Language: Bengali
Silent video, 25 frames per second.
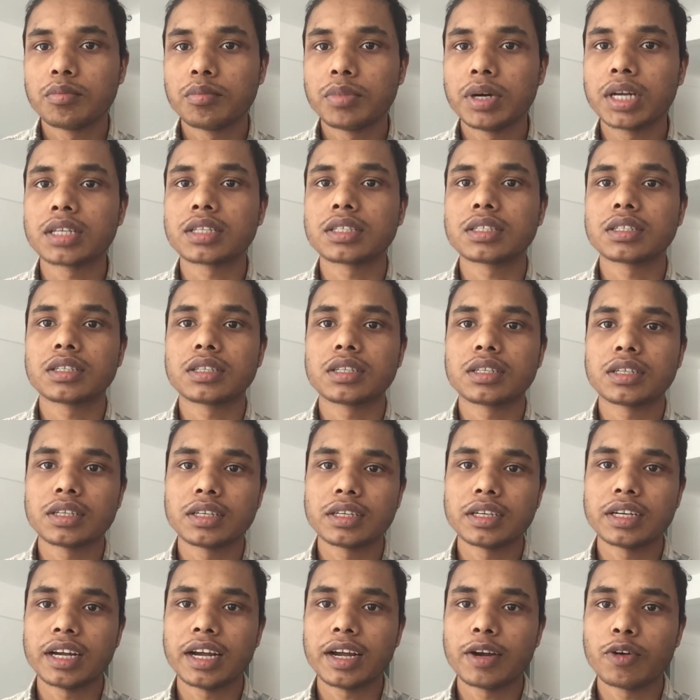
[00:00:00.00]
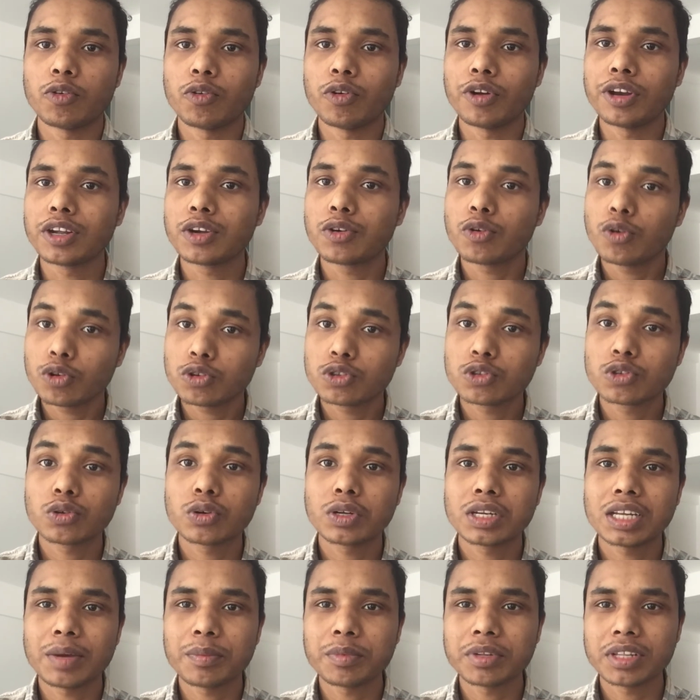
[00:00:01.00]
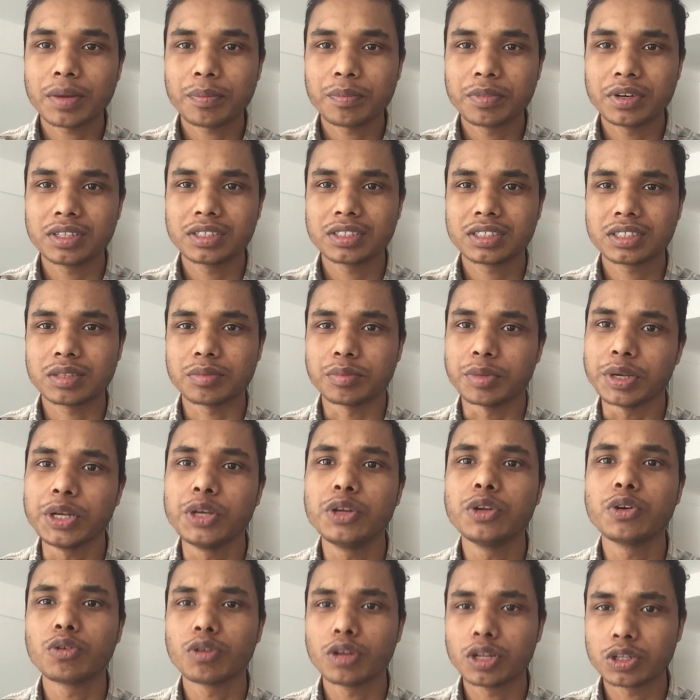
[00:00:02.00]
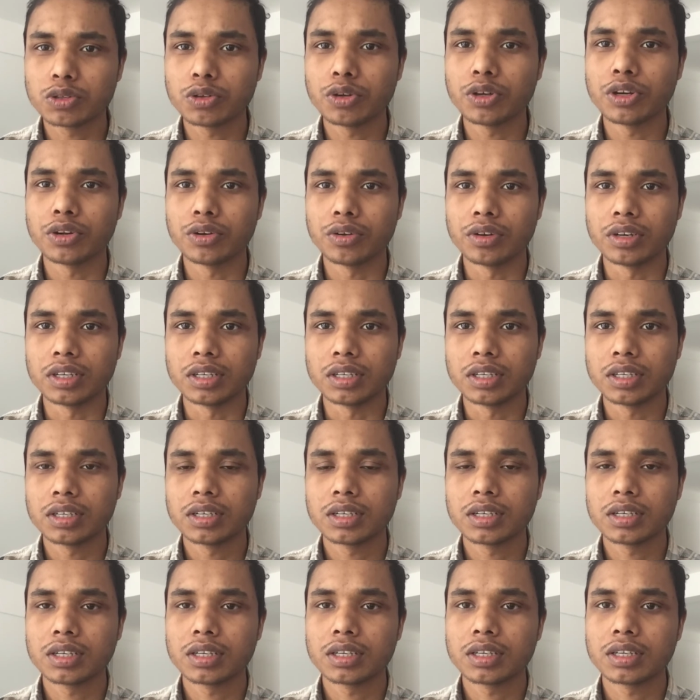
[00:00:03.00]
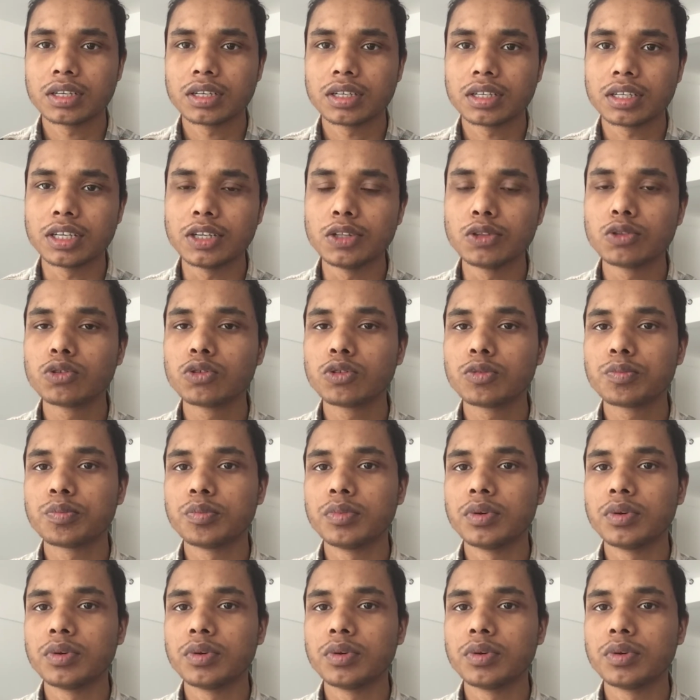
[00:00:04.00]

বাট অনেক কষ্ট করে আমরা আপনাদের ভিডিওগুলো তৈরি করি কিন্তু